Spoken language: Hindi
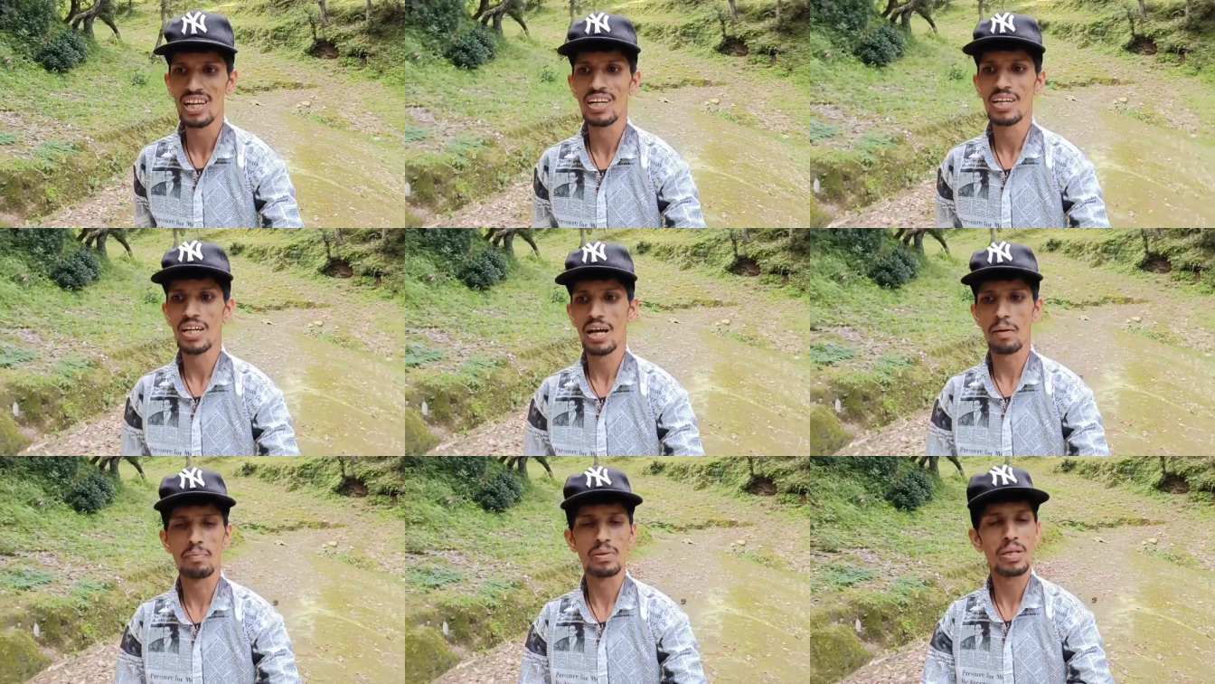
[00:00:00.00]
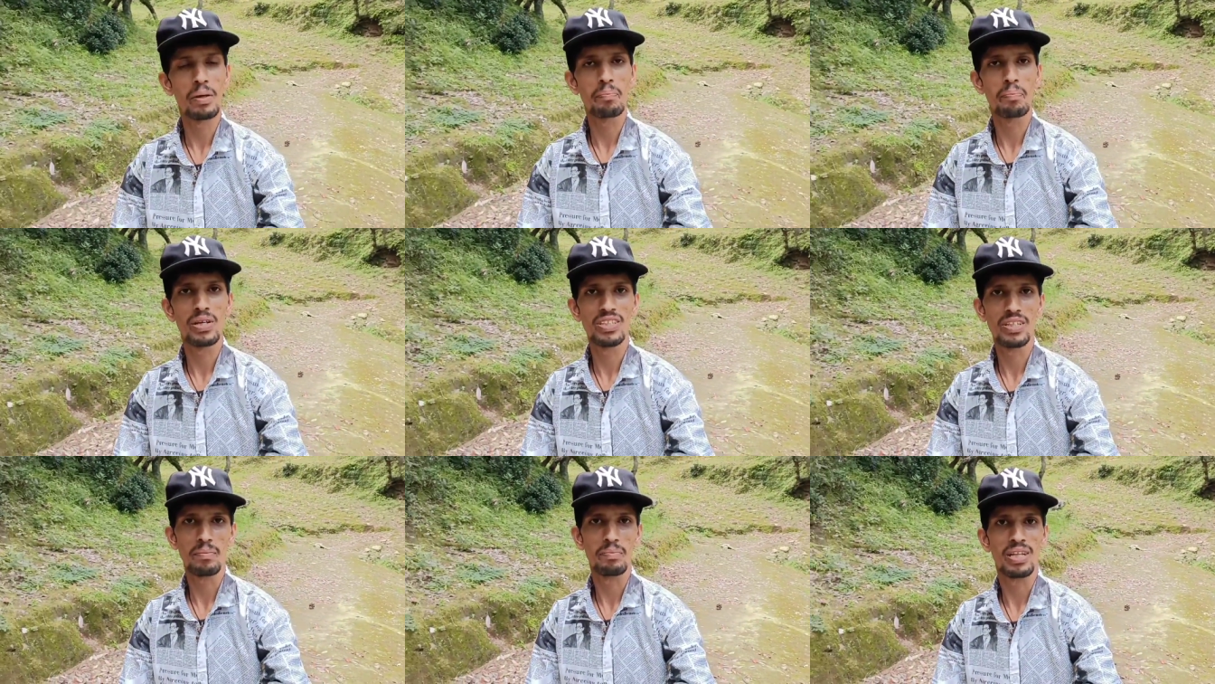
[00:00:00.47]
अपनी पिच
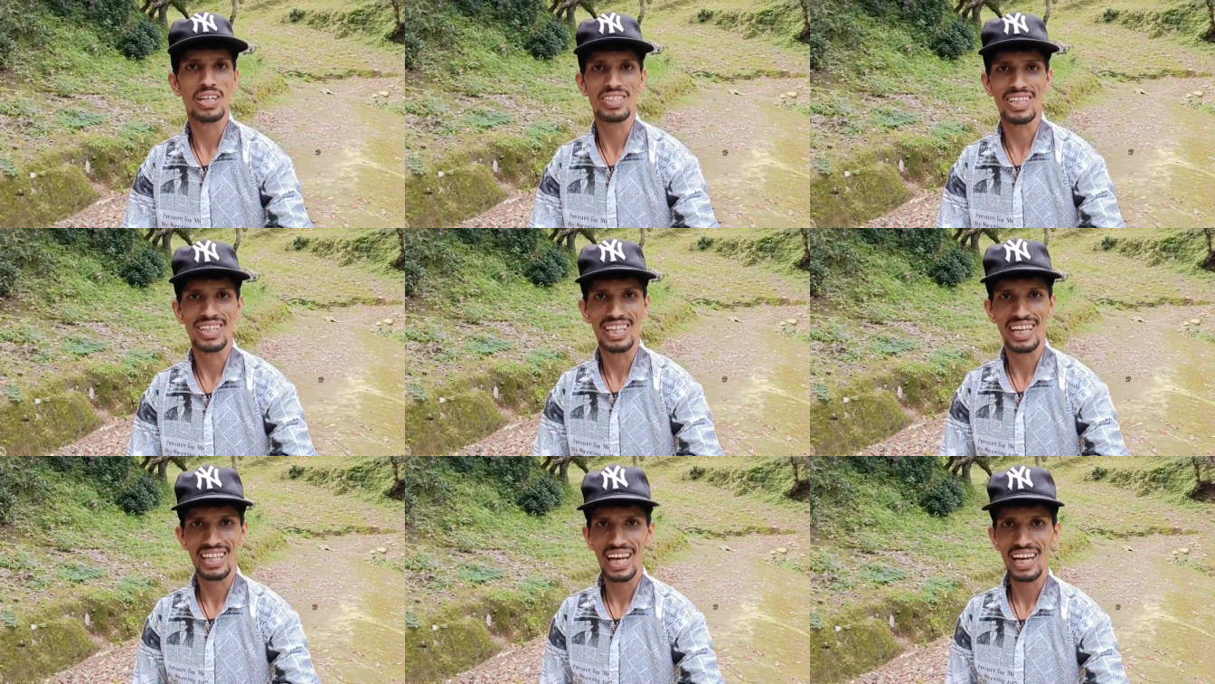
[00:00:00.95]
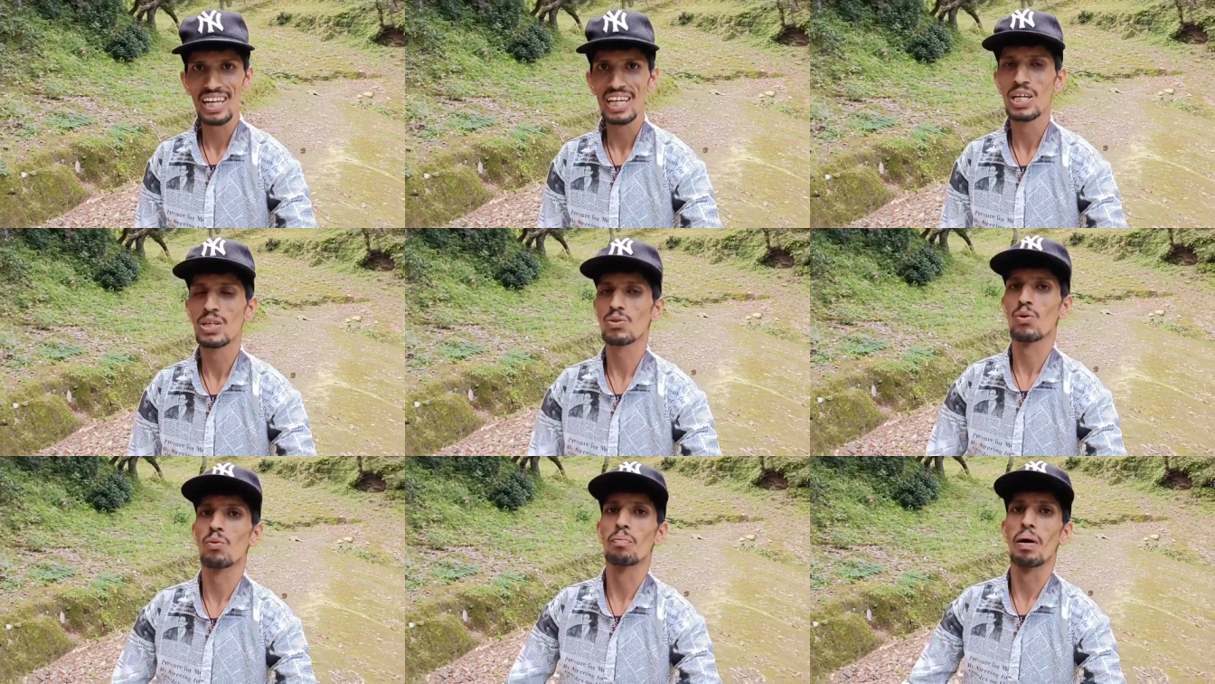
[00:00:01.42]
अपना गधेरा
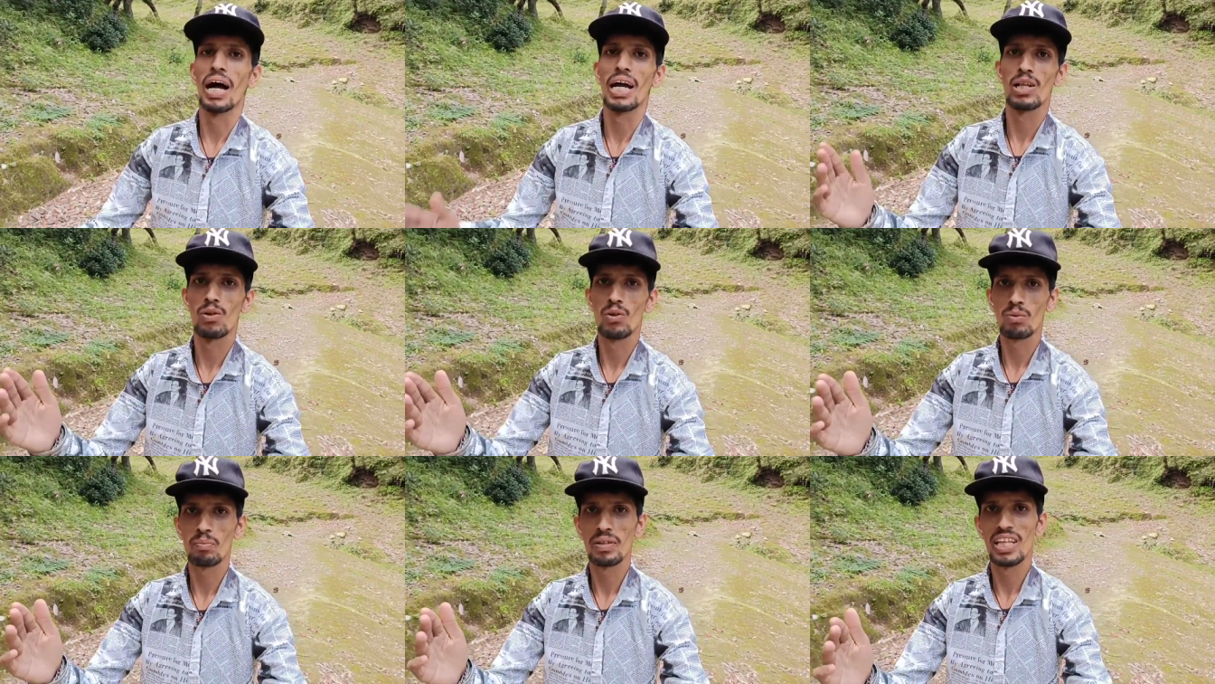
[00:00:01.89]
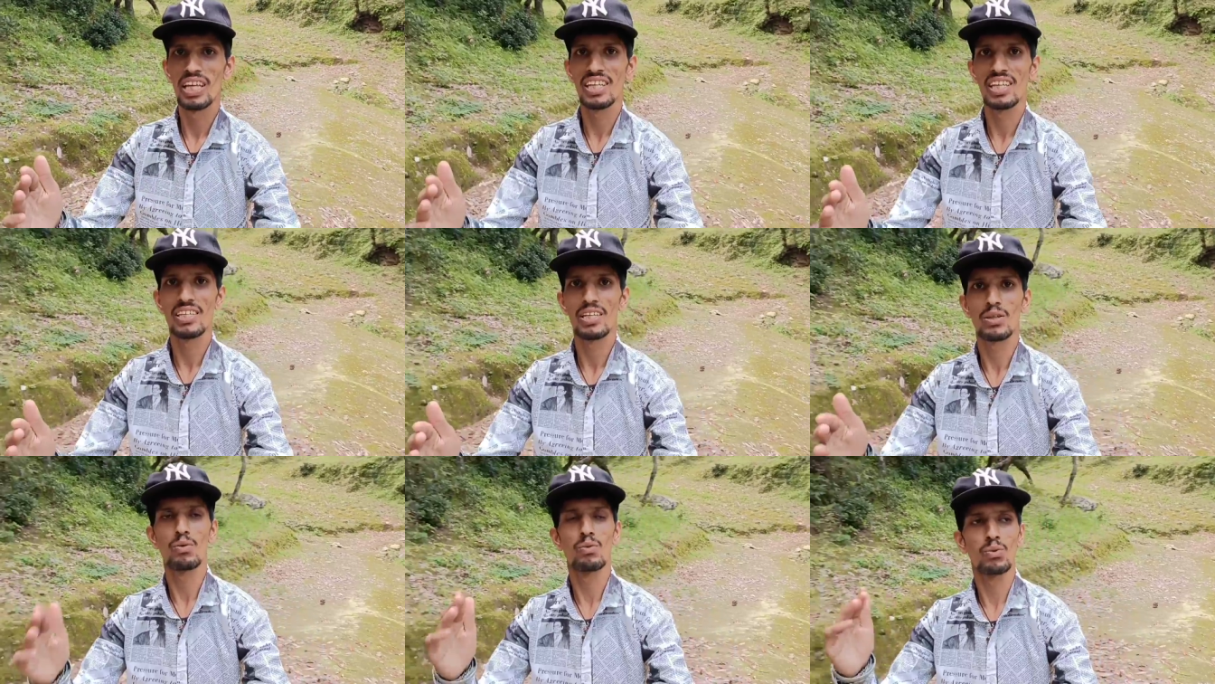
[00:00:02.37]
तो भाई लोग भी देखेंगे
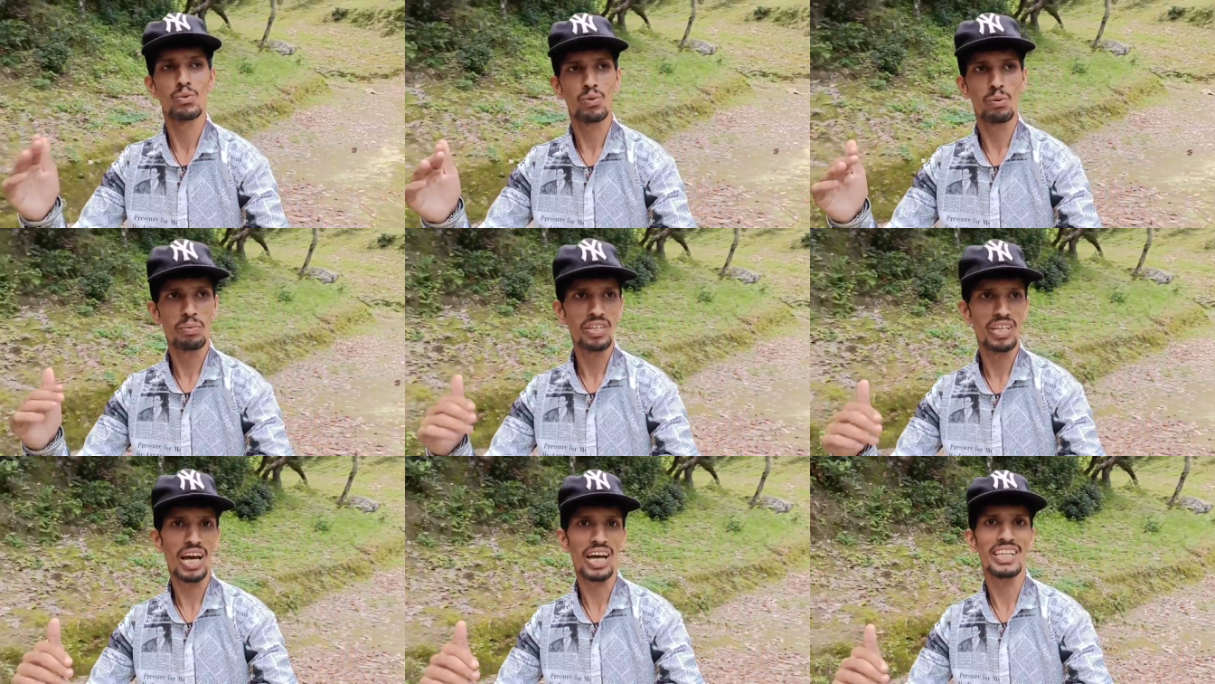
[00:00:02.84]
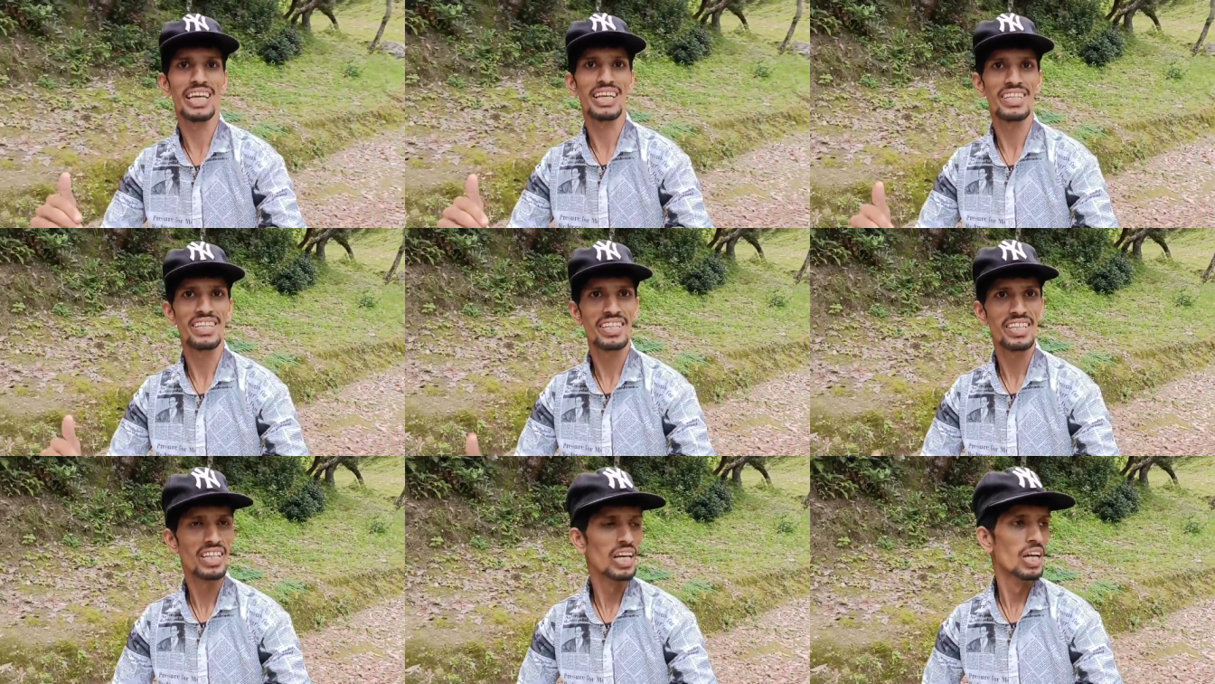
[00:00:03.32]
तो उनको भी याद आएगी